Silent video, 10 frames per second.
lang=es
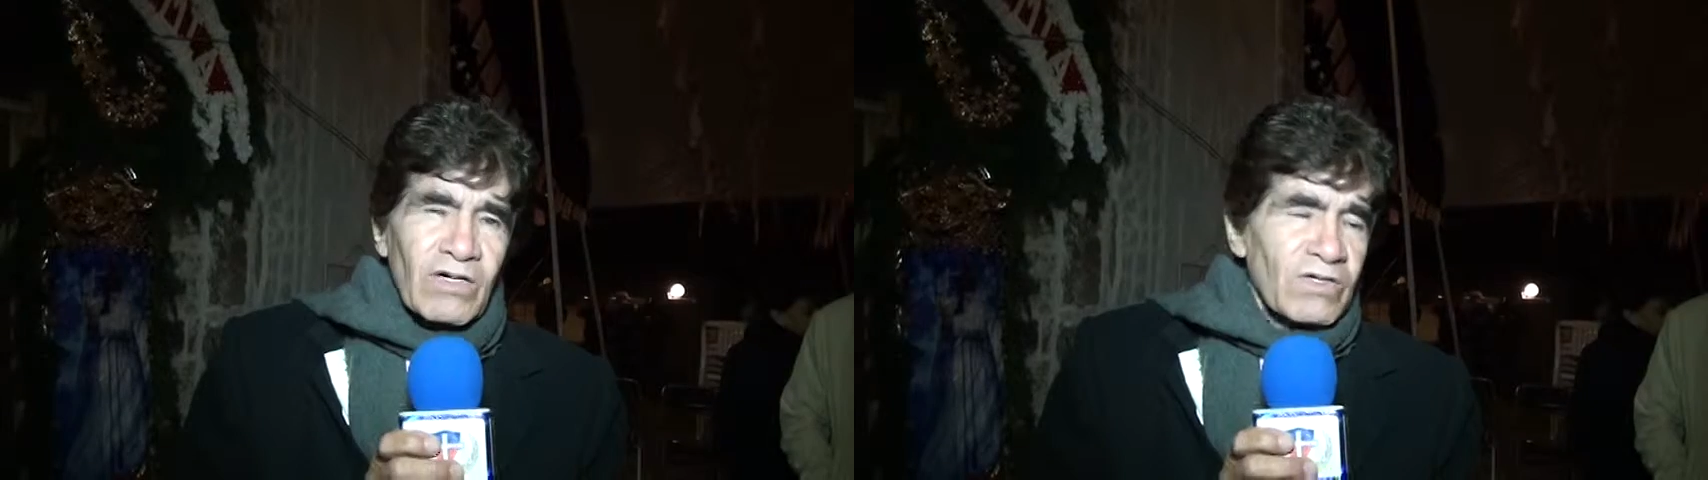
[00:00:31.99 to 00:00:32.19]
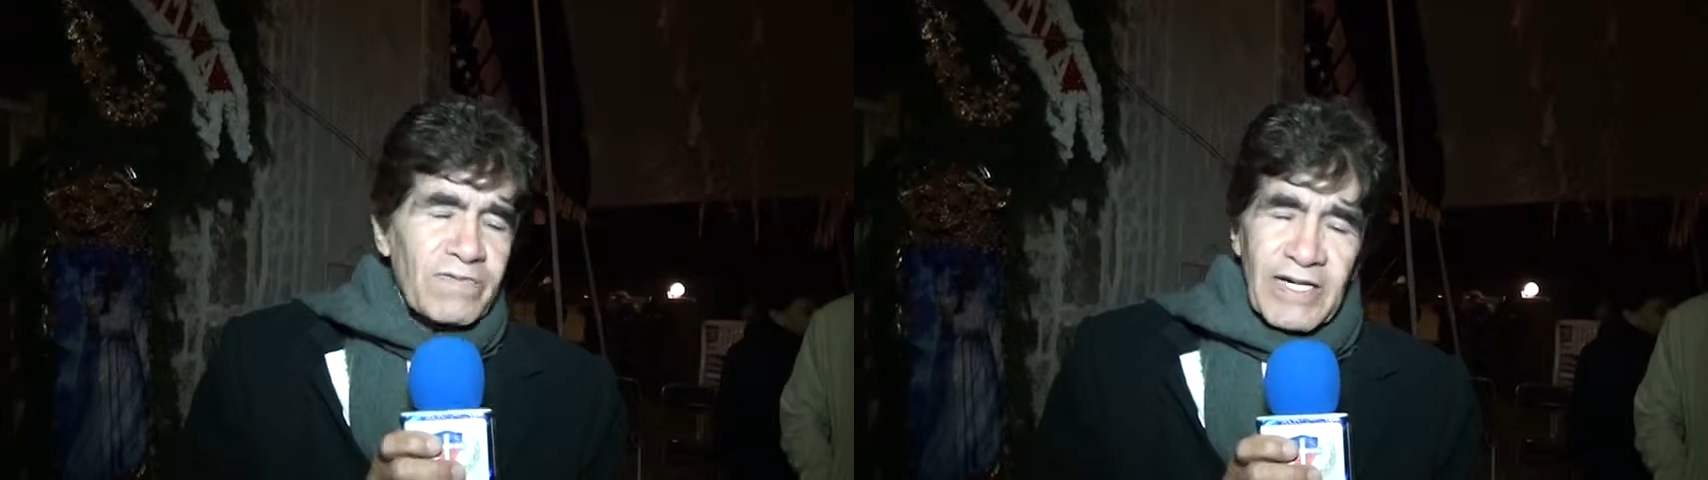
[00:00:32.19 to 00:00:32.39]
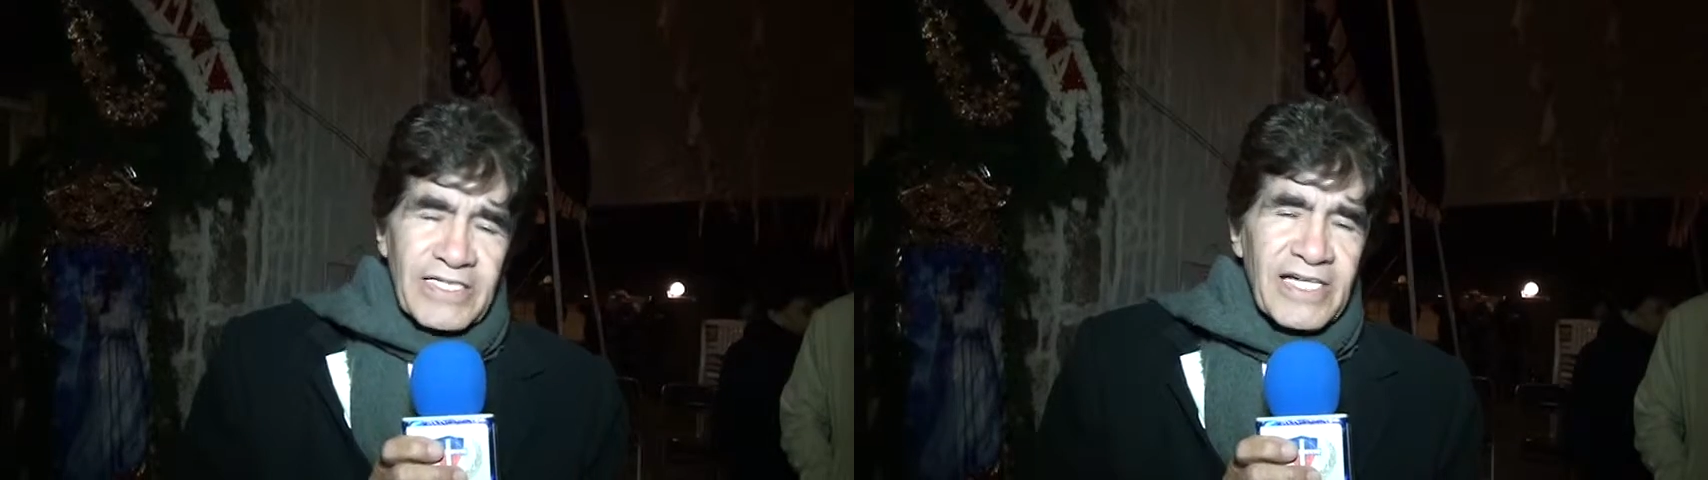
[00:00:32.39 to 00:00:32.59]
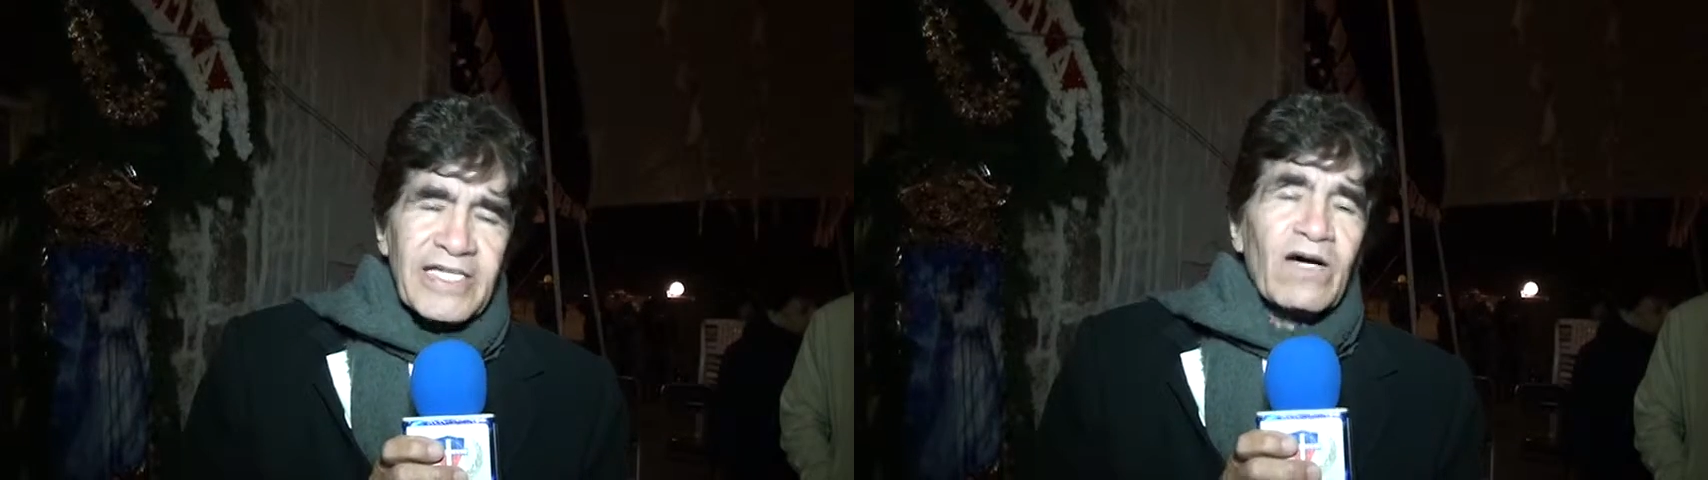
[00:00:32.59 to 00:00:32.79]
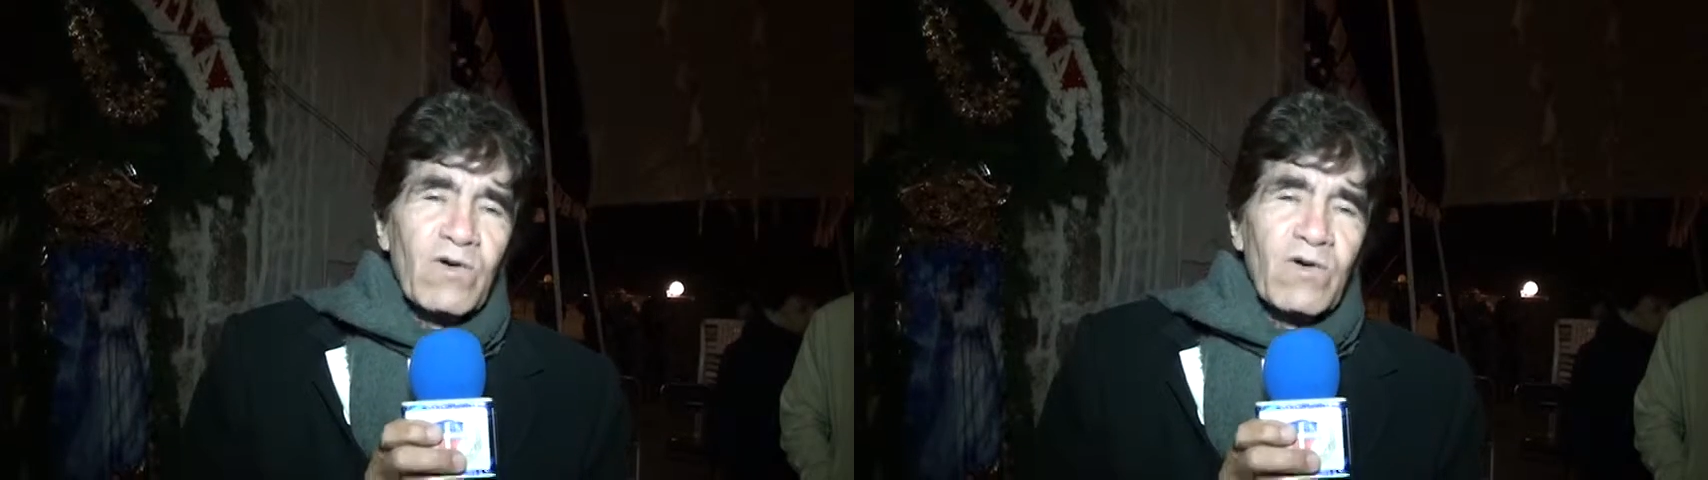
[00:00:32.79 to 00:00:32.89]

los felicita